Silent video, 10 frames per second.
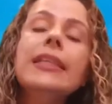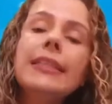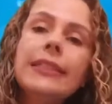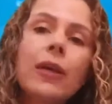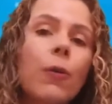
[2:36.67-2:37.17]

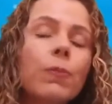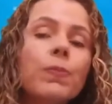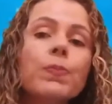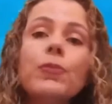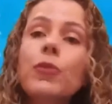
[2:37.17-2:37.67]
Então,
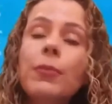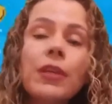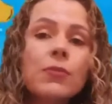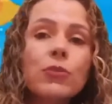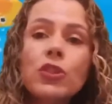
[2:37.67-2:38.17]
do
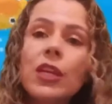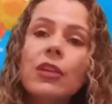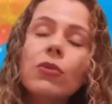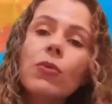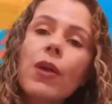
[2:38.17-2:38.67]
mesmo
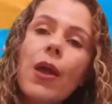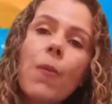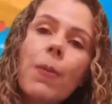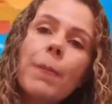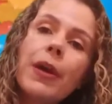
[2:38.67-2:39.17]
jeito
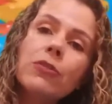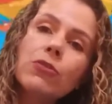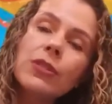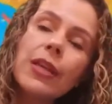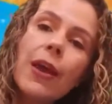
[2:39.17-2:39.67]
é o
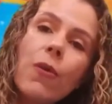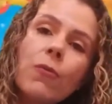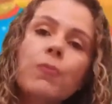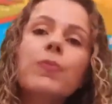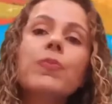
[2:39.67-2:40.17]
papai do
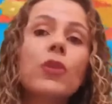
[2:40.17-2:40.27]
céu.